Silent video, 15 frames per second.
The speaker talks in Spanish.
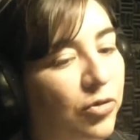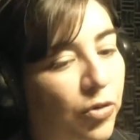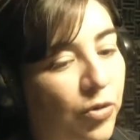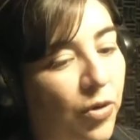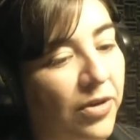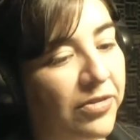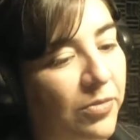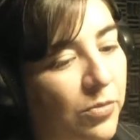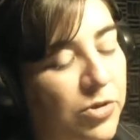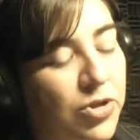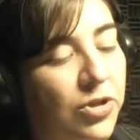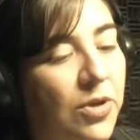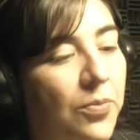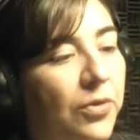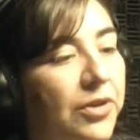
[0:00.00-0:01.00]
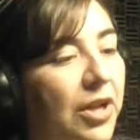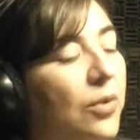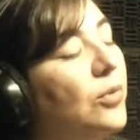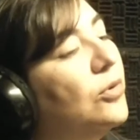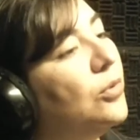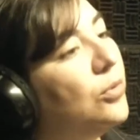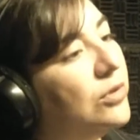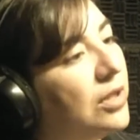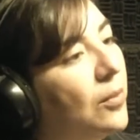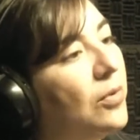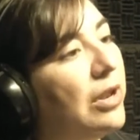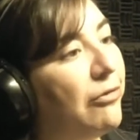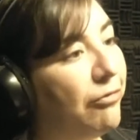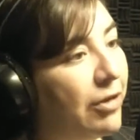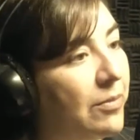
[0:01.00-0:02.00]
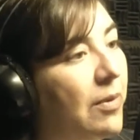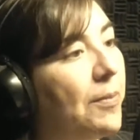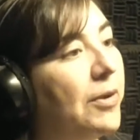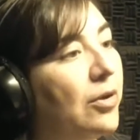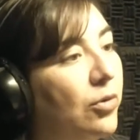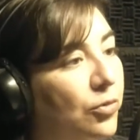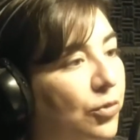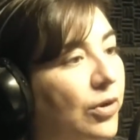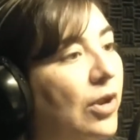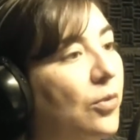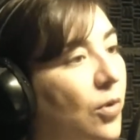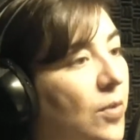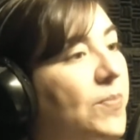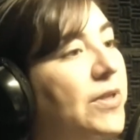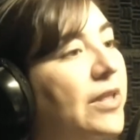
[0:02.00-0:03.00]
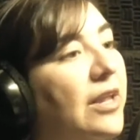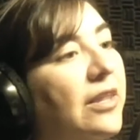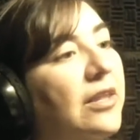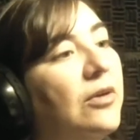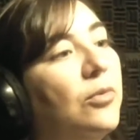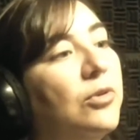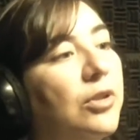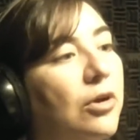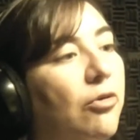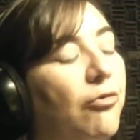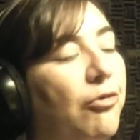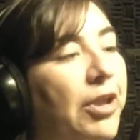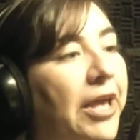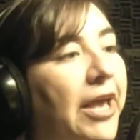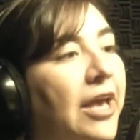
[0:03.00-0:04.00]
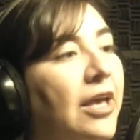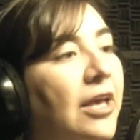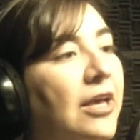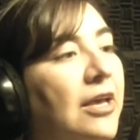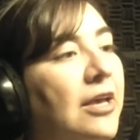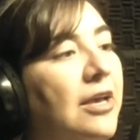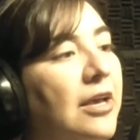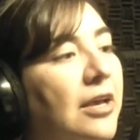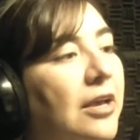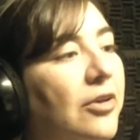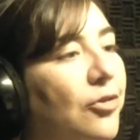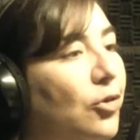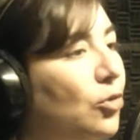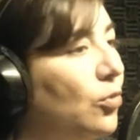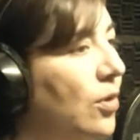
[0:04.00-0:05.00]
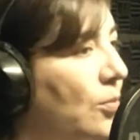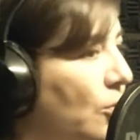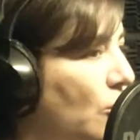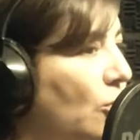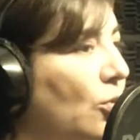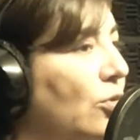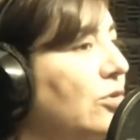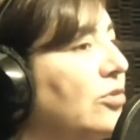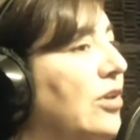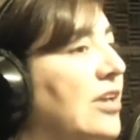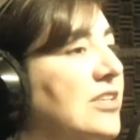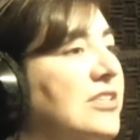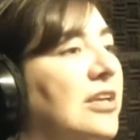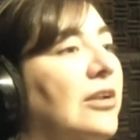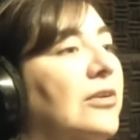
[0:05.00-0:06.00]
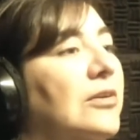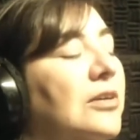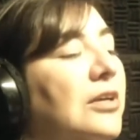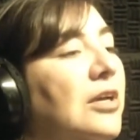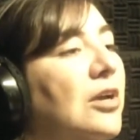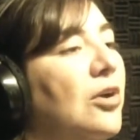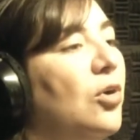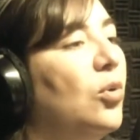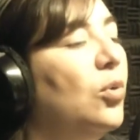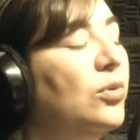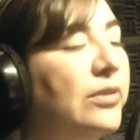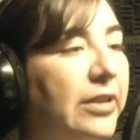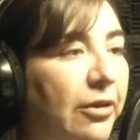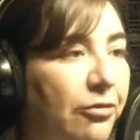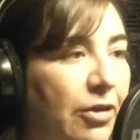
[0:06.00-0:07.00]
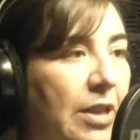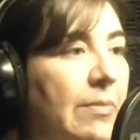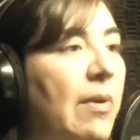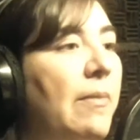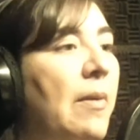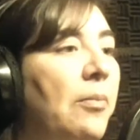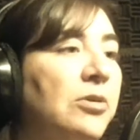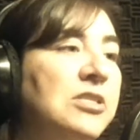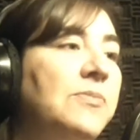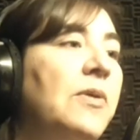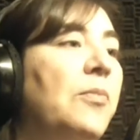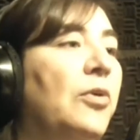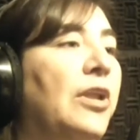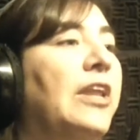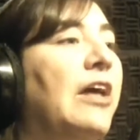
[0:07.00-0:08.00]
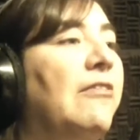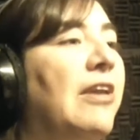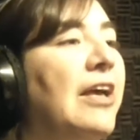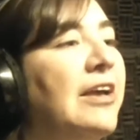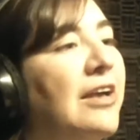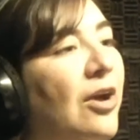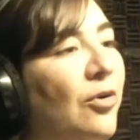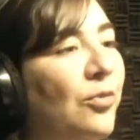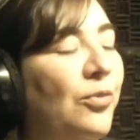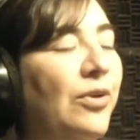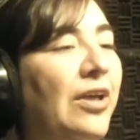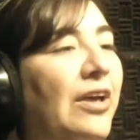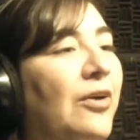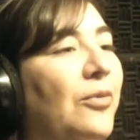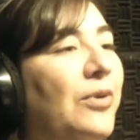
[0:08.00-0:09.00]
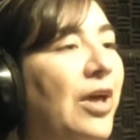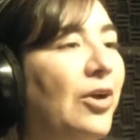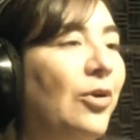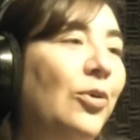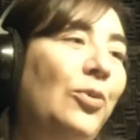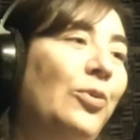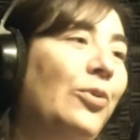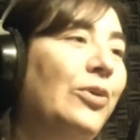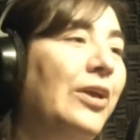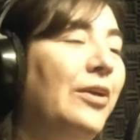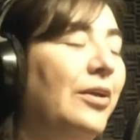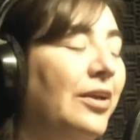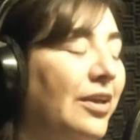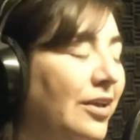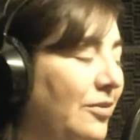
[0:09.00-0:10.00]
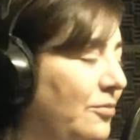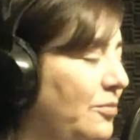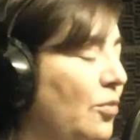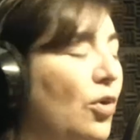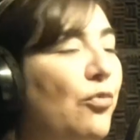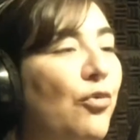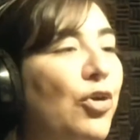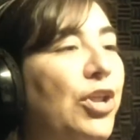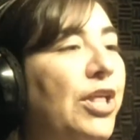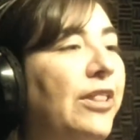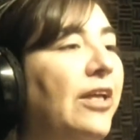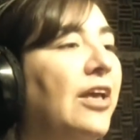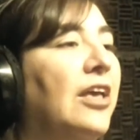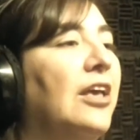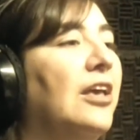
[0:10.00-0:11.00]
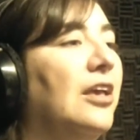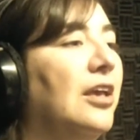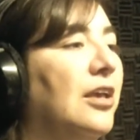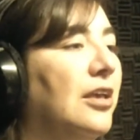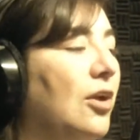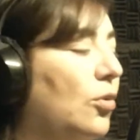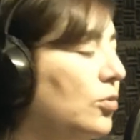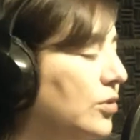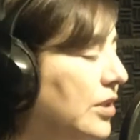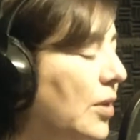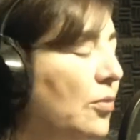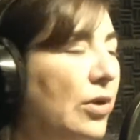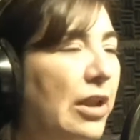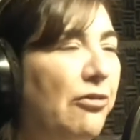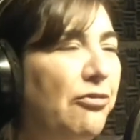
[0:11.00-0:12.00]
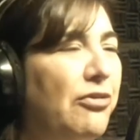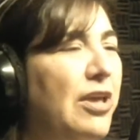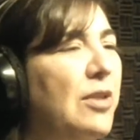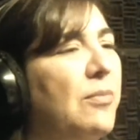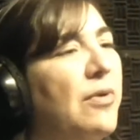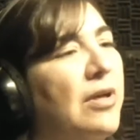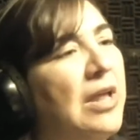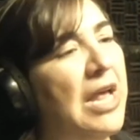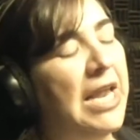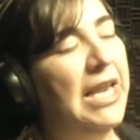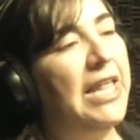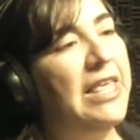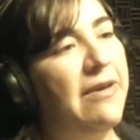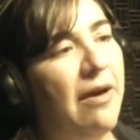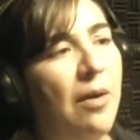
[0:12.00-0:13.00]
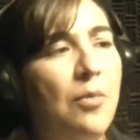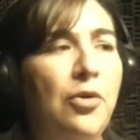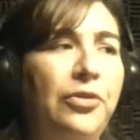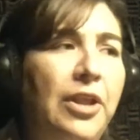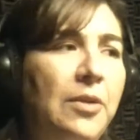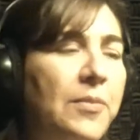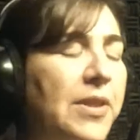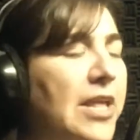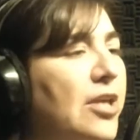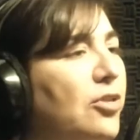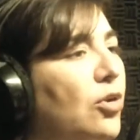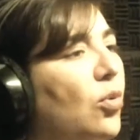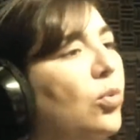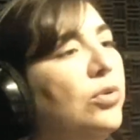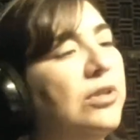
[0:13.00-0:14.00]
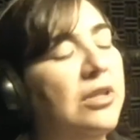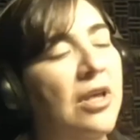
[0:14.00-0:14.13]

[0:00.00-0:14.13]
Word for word: nosotros hace mucho tiempo atrás, cuando juntamos las firmas para construir el nuevo hospital de Gustavo Frique, yo estuve muy orgullosa de hacerlo. ...junte firma, me puse mi polera blanca con una, una cruz que muy bonita que, juntamos la firma, la llevamos donde el ministro,